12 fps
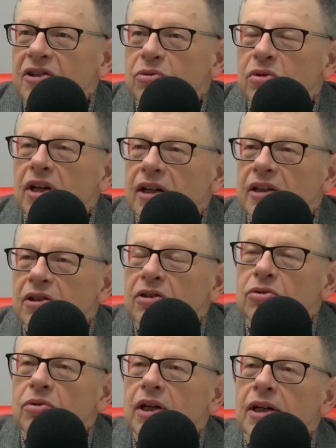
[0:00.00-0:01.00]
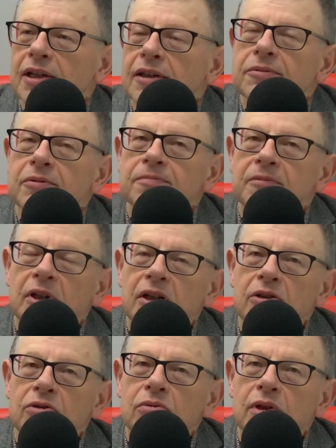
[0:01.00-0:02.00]
które, które, mm,
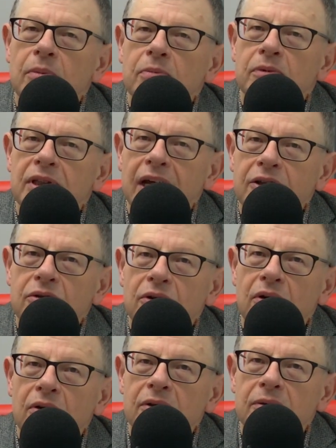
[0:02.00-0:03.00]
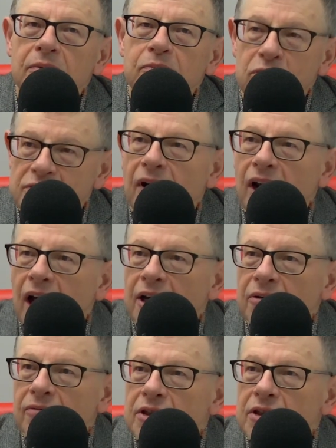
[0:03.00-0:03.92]
które na to y, pozwalają.